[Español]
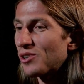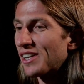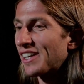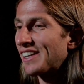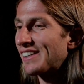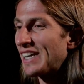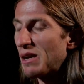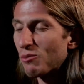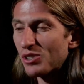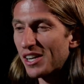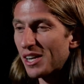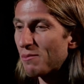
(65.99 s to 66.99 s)
de que
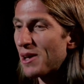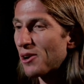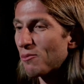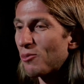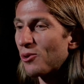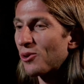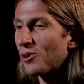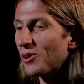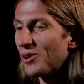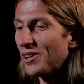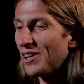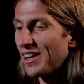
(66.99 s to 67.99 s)
teníamos que cambiar un poco
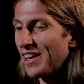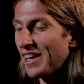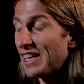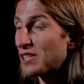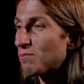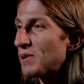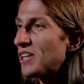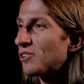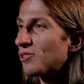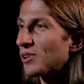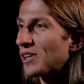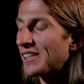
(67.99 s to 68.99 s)
el
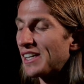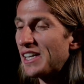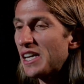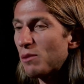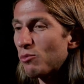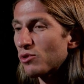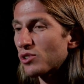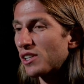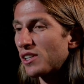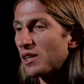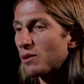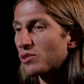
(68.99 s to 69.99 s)
espíritu que teníamos, que
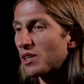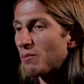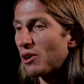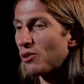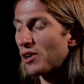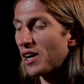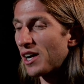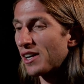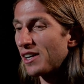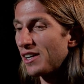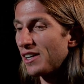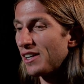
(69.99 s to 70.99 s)
teníamos que mejorar
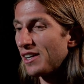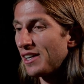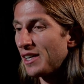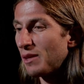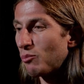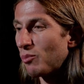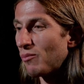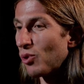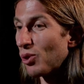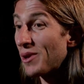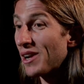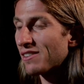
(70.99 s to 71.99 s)
y
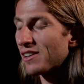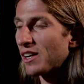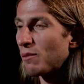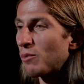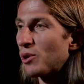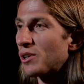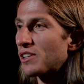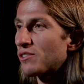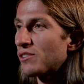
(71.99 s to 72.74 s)
volver a ser campeones.